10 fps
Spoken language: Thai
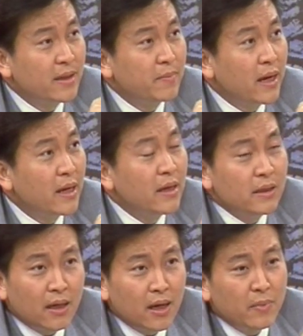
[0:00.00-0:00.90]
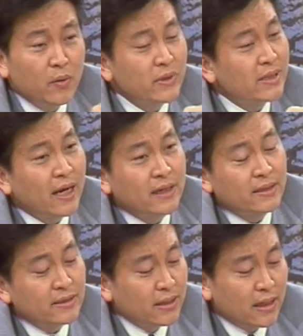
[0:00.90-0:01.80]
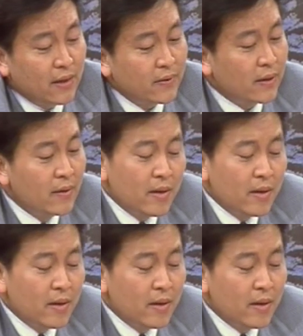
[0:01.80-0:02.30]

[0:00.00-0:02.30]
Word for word: ติไหมถ้าเรามาวิจัยกันจริงๆแล้วเนี่ย